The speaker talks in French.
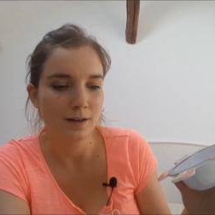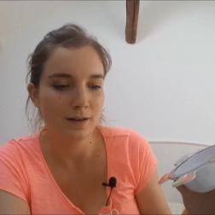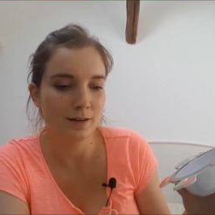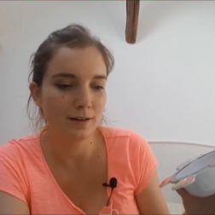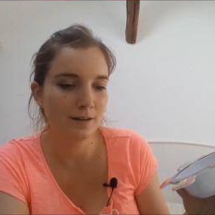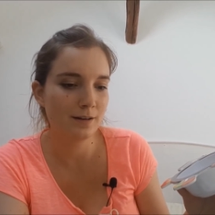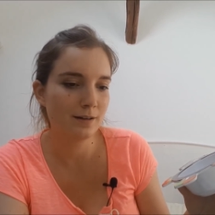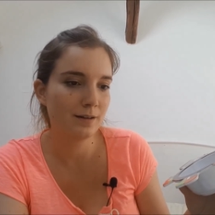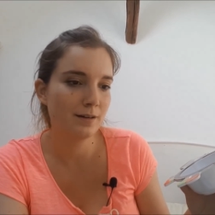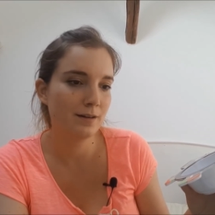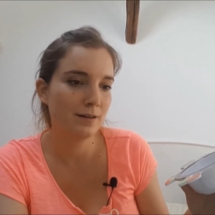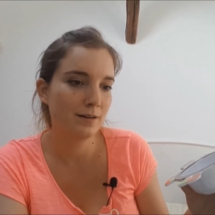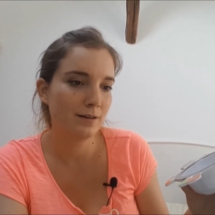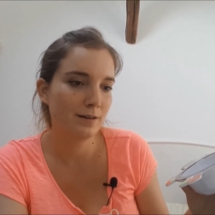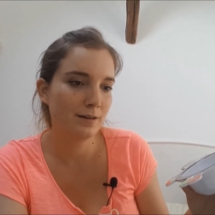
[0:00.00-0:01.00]

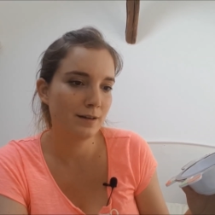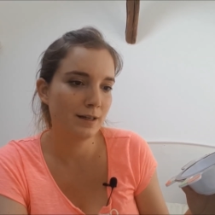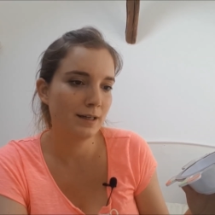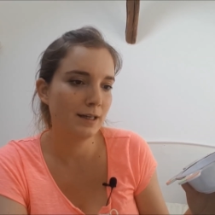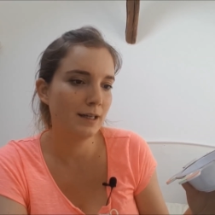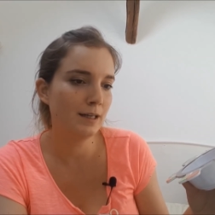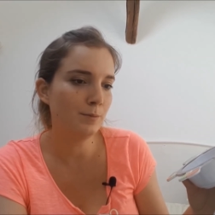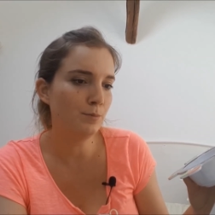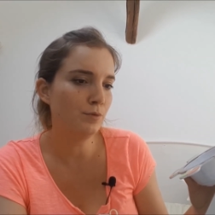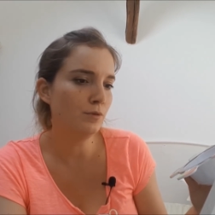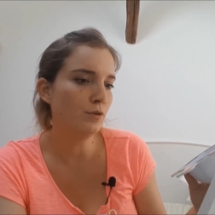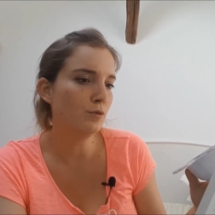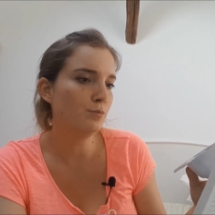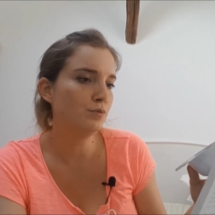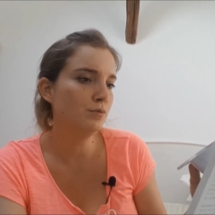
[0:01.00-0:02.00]
Euh,
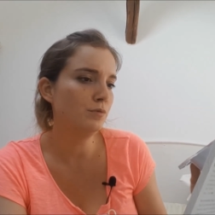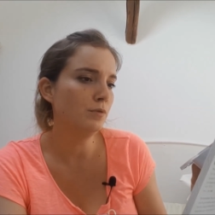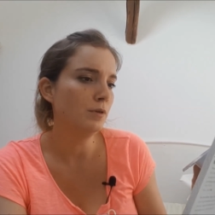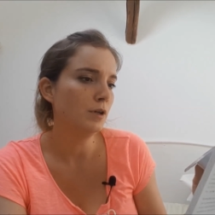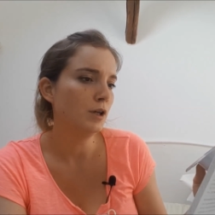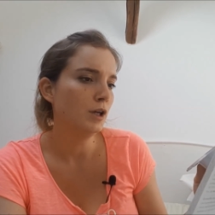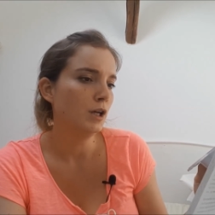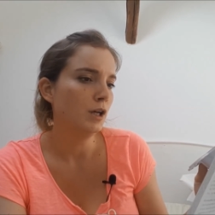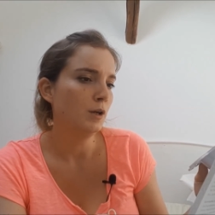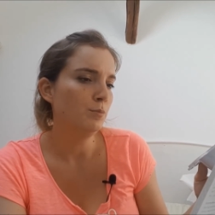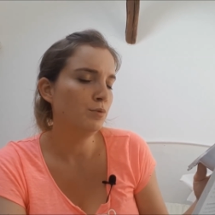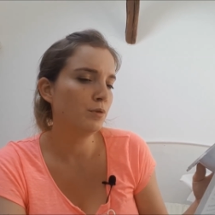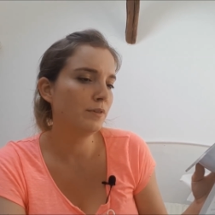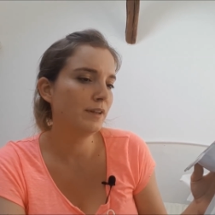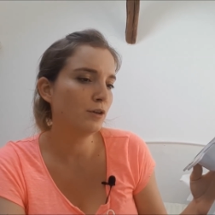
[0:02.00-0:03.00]
au bout.
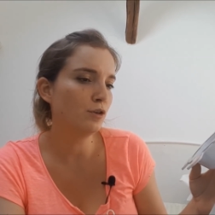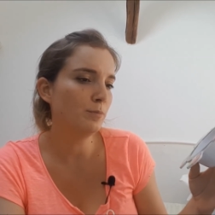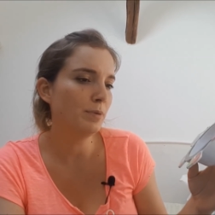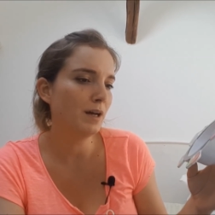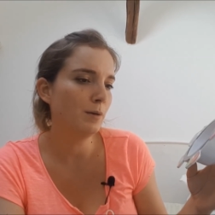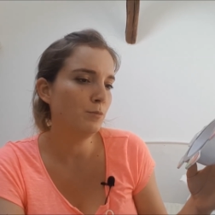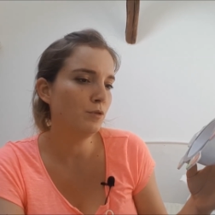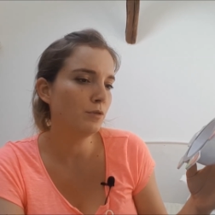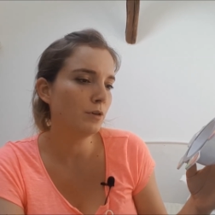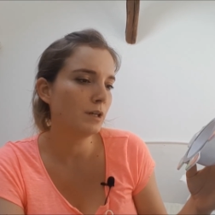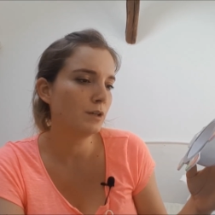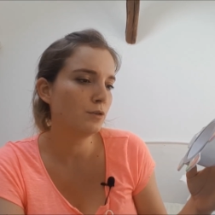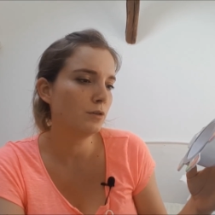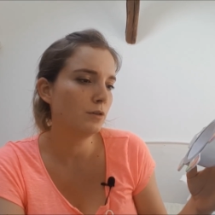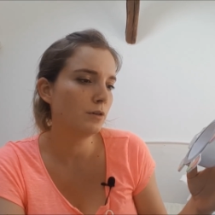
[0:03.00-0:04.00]
Pour des repas amusants
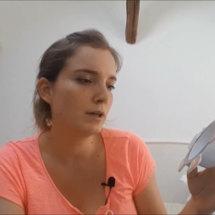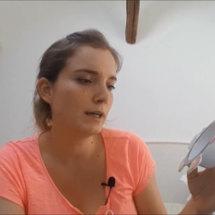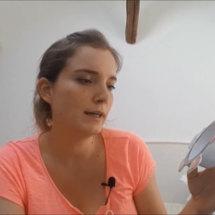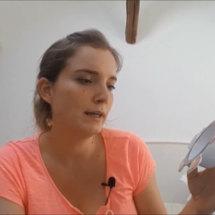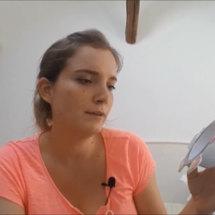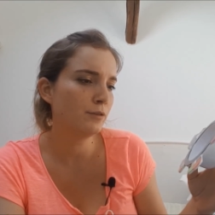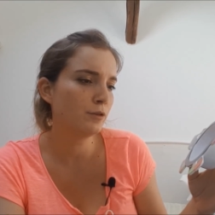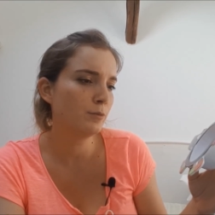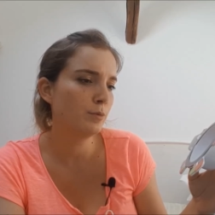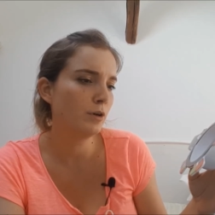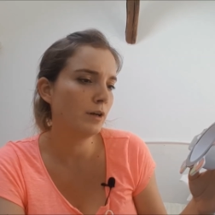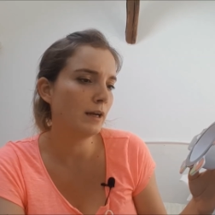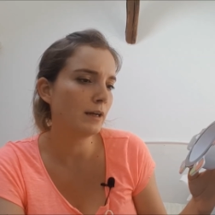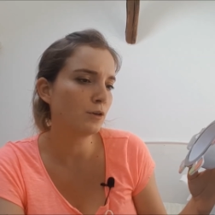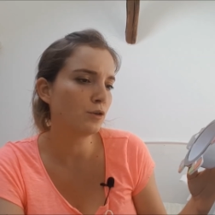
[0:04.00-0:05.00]
et colorés, ce
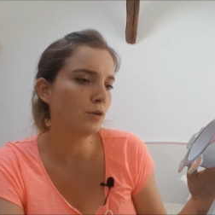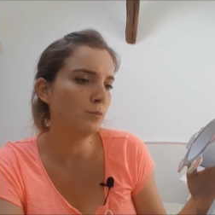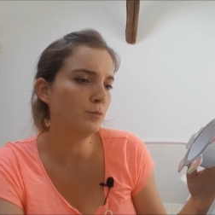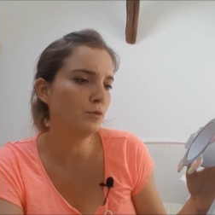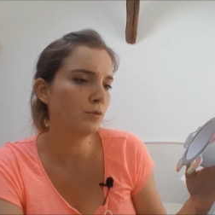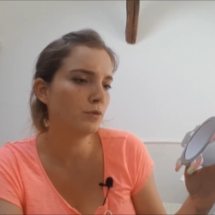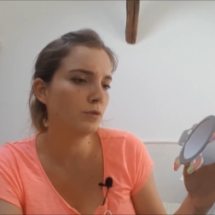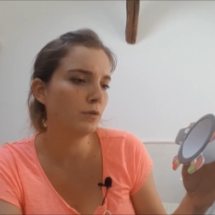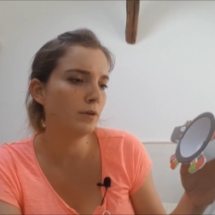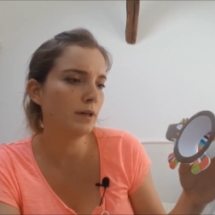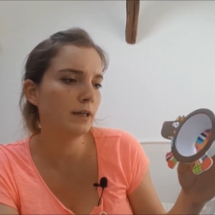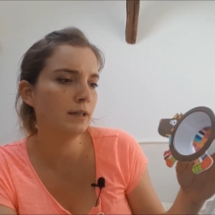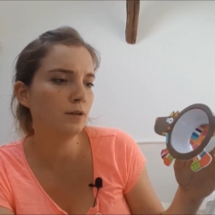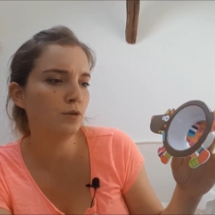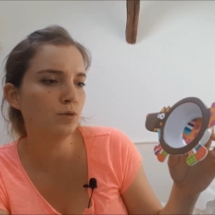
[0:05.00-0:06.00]
bol a un grand museau
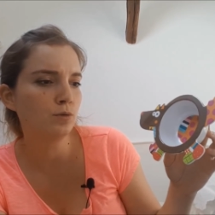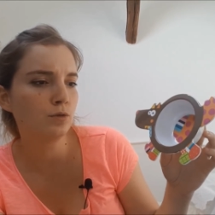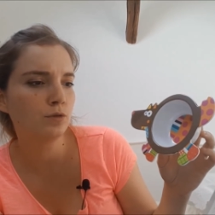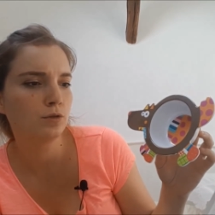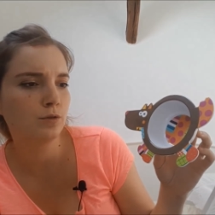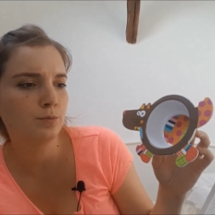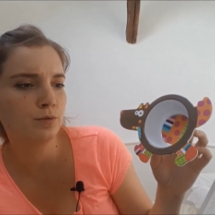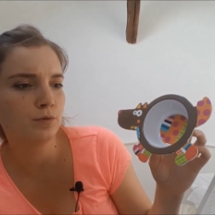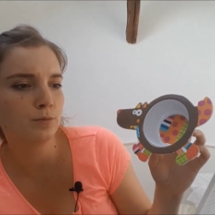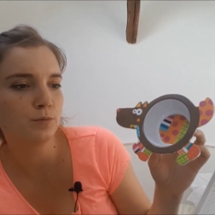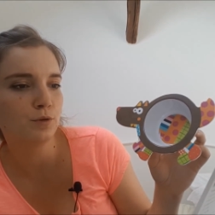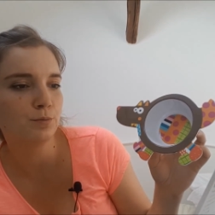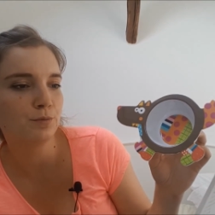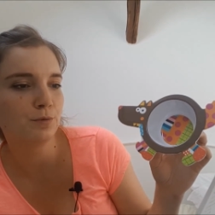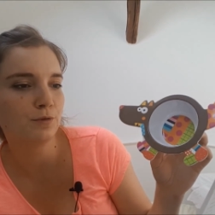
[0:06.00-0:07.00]
et une longue queue pour
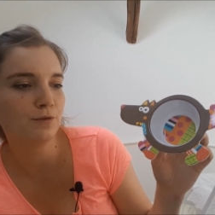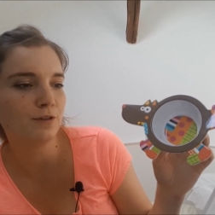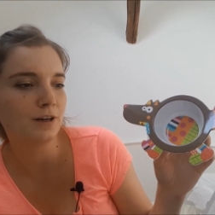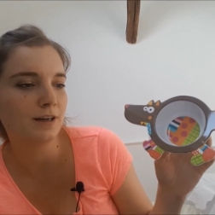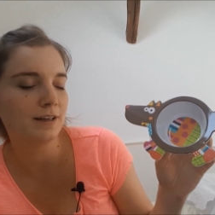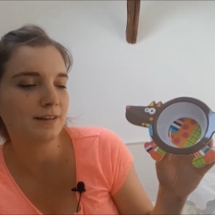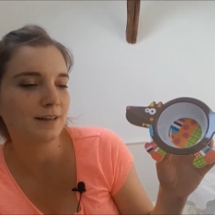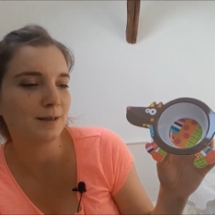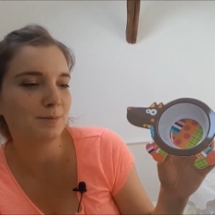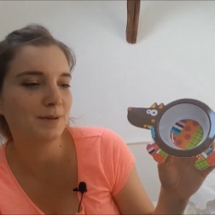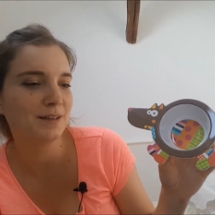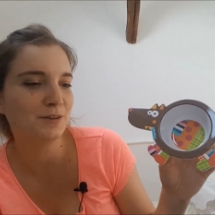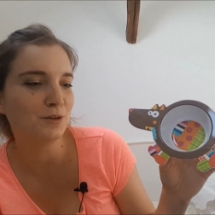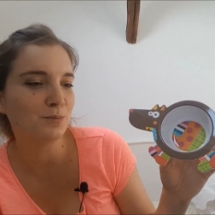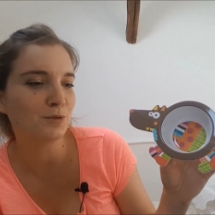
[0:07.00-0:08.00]
mieux pouvoir
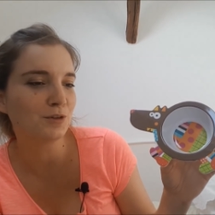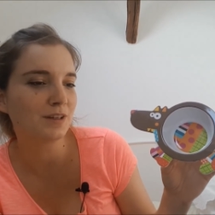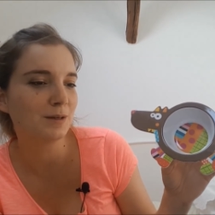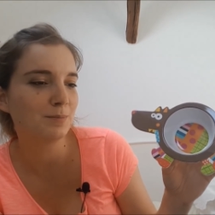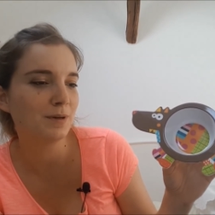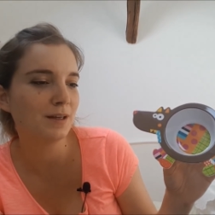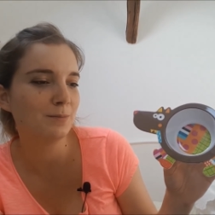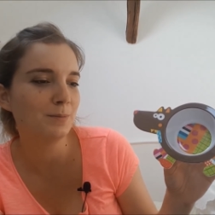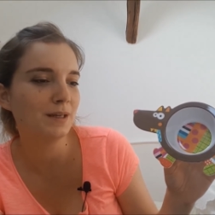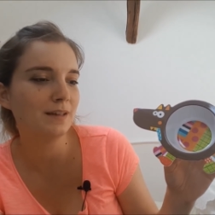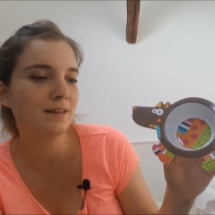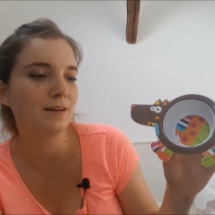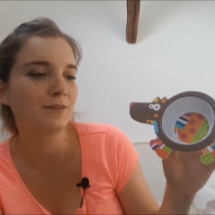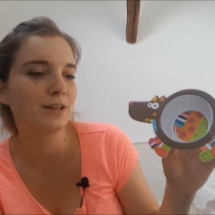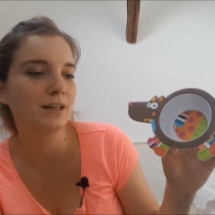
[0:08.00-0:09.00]
l'attraper. N'en manquez pas une
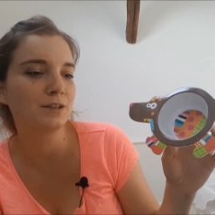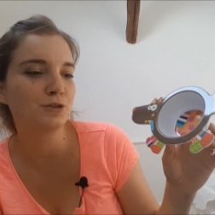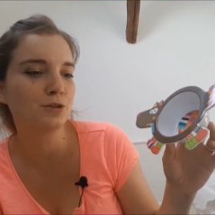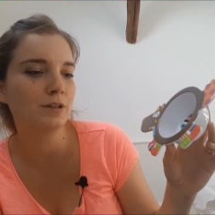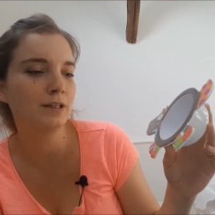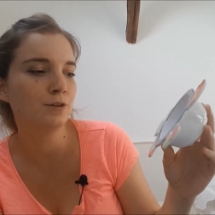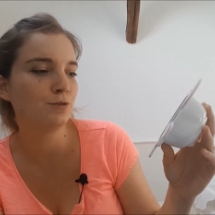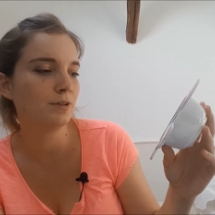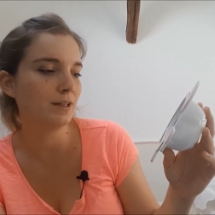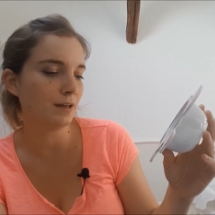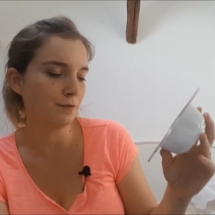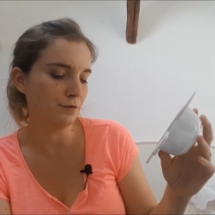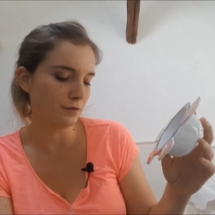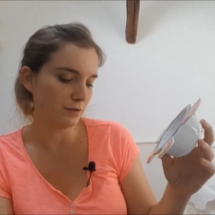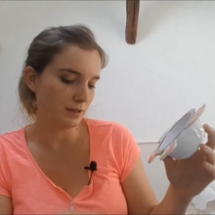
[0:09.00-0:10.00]
miette avec la jolie
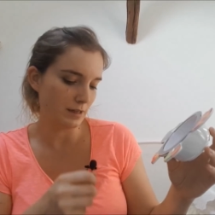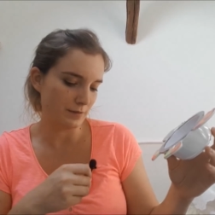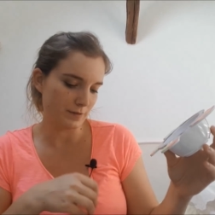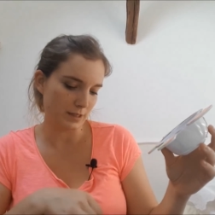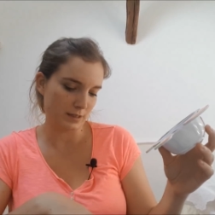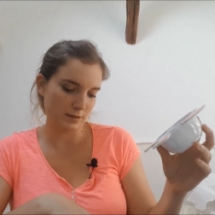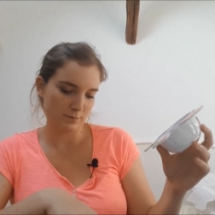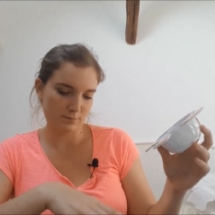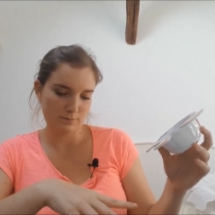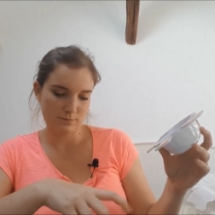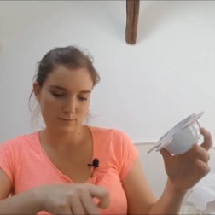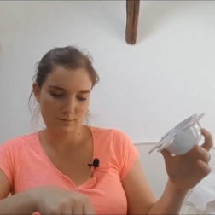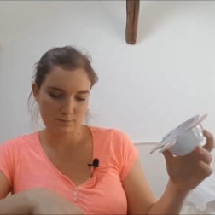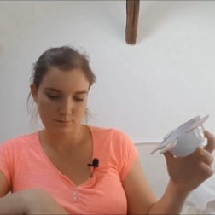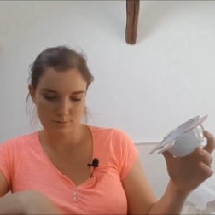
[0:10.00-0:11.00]
cuillère fournie avec.
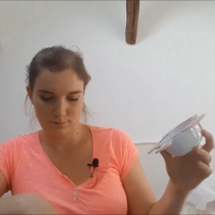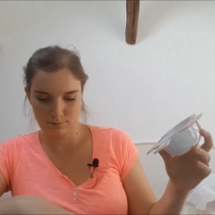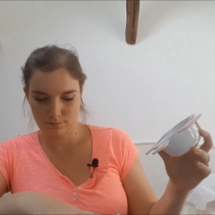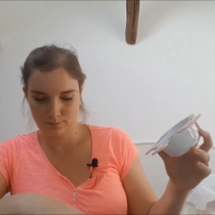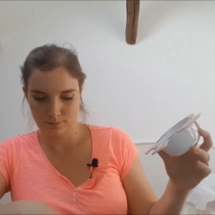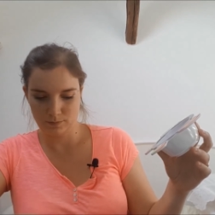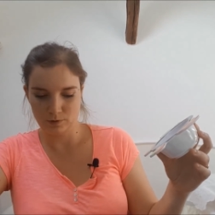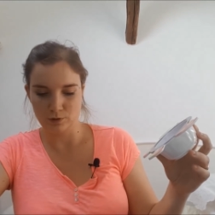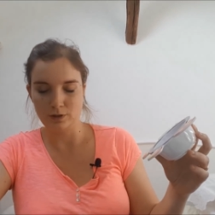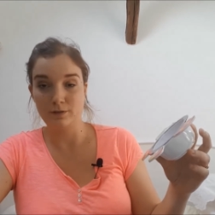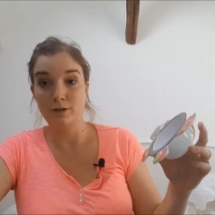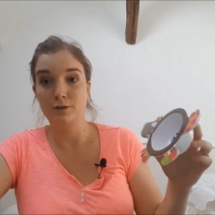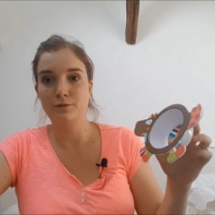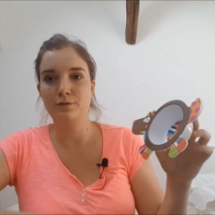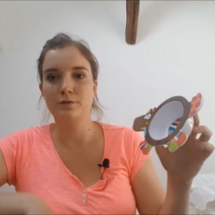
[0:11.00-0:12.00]
Et ben,
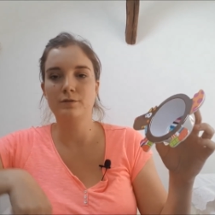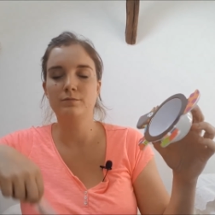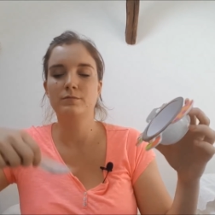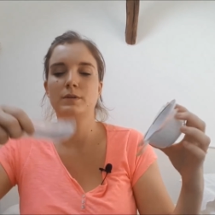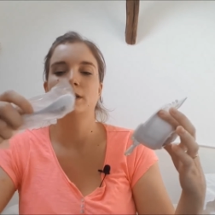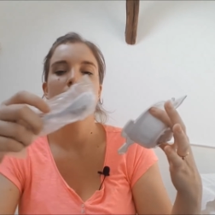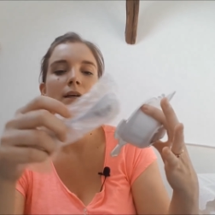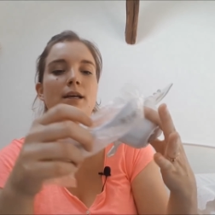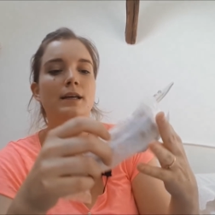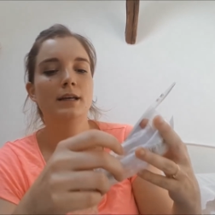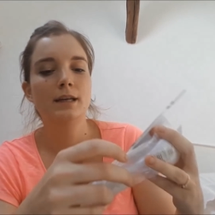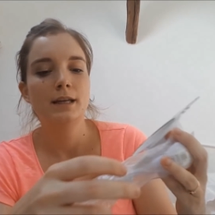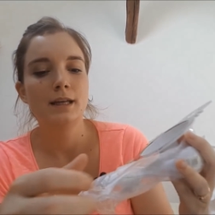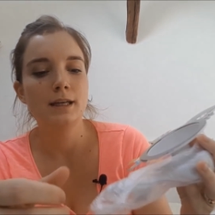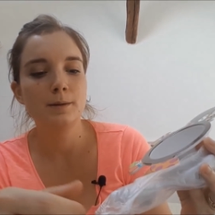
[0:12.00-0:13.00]

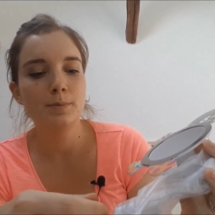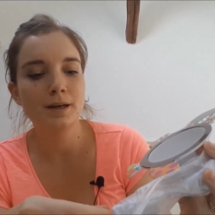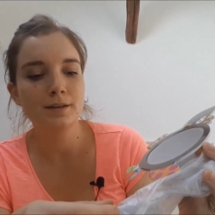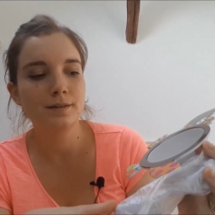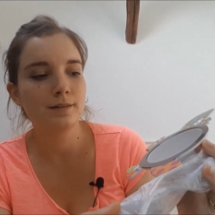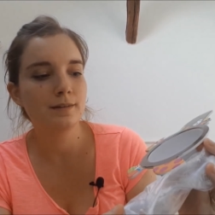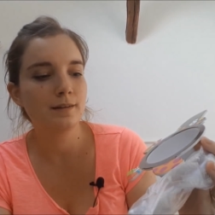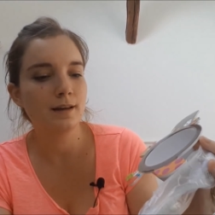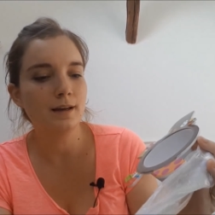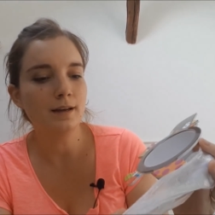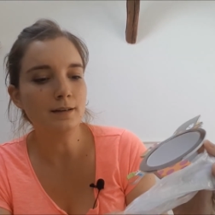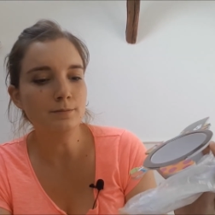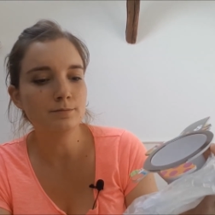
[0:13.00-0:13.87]
eh ben ça,